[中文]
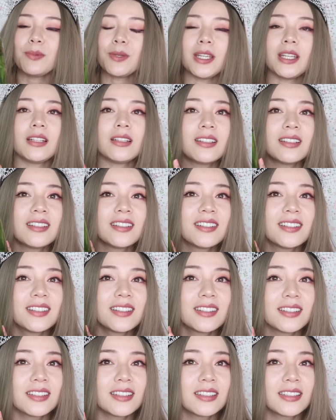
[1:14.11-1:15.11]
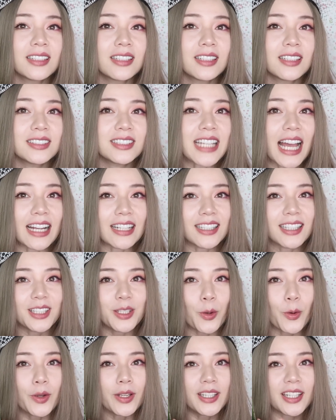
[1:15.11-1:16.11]
一瓶长得
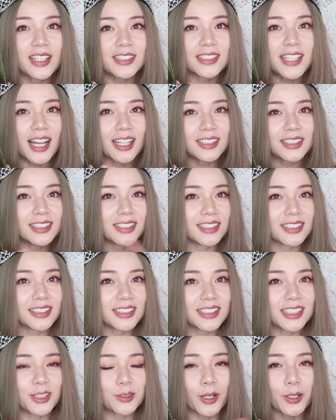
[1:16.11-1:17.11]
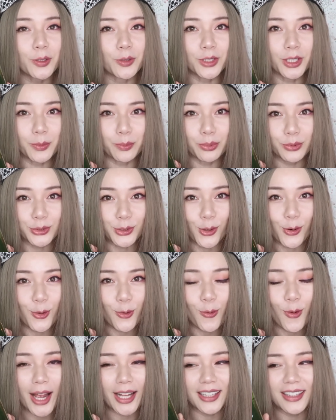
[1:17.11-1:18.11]
有一点像是卸妆油的补
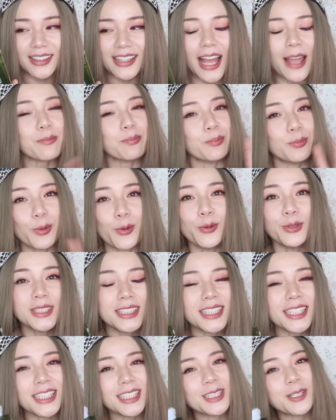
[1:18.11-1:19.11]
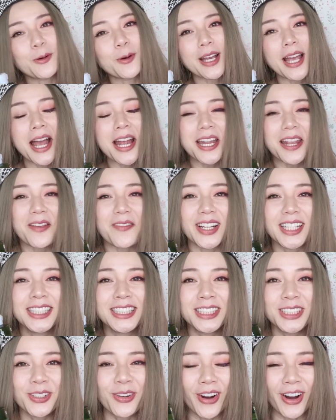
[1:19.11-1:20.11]
充罐，但不是。我跟你
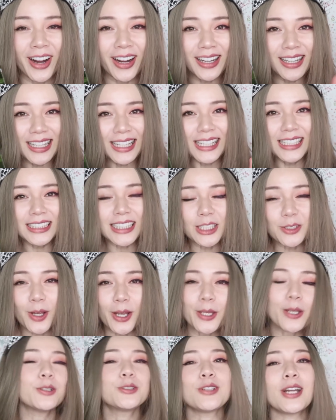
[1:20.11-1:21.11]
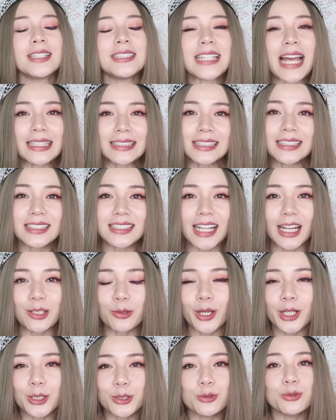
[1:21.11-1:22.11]
们说，卸妆油专家竟然
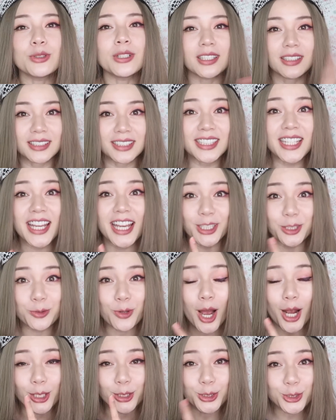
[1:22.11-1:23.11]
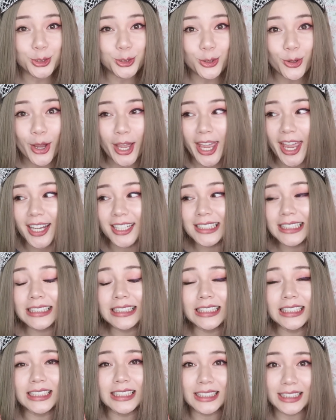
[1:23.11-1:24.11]
推出了卸妆水，这
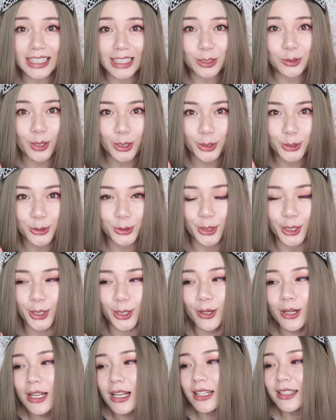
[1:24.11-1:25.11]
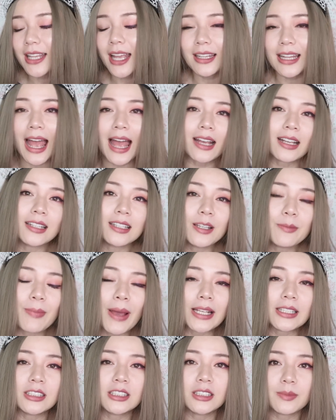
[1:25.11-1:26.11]
是卸妆水哟。但它跟一
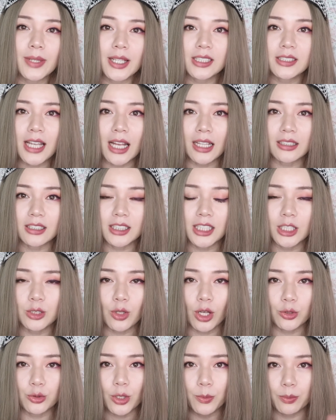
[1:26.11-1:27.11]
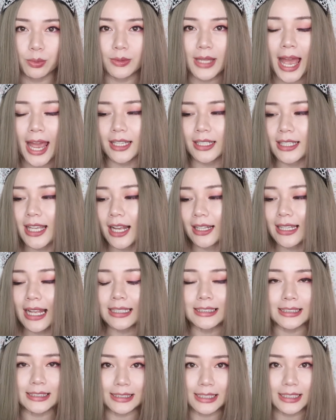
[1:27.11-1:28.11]
般市面上的卸妆水不太一样，
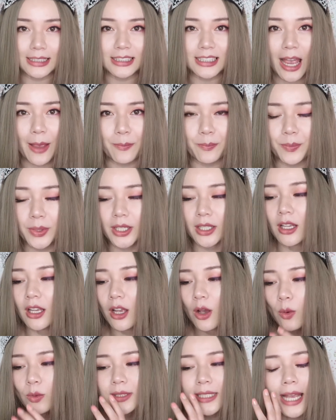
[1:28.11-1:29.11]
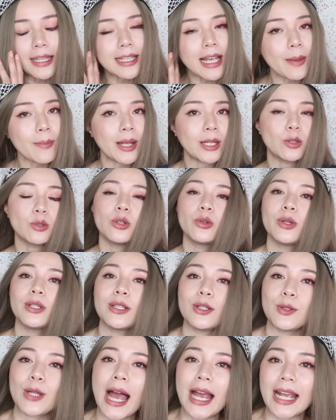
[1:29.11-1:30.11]
它是新产品。我想应该蛮多人会
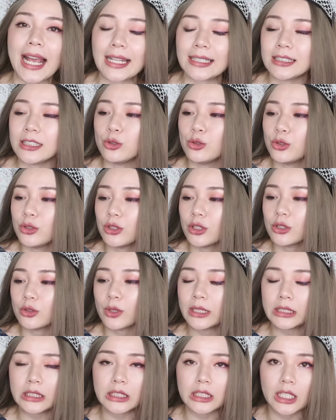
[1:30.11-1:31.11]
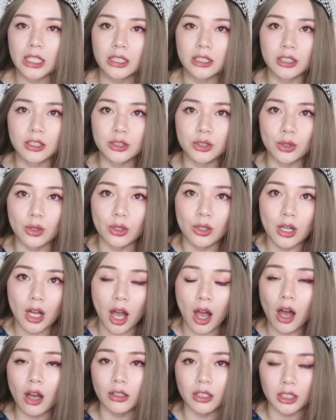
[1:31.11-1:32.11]
对它感兴趣的，所以今天呢，就
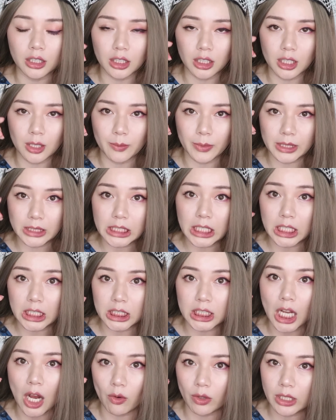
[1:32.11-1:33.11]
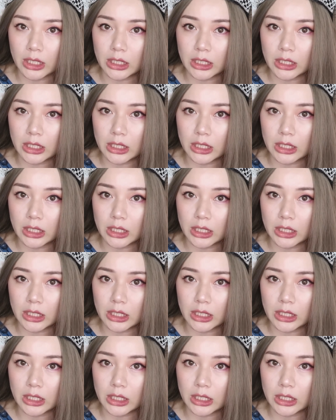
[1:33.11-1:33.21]
好好的跟你们介绍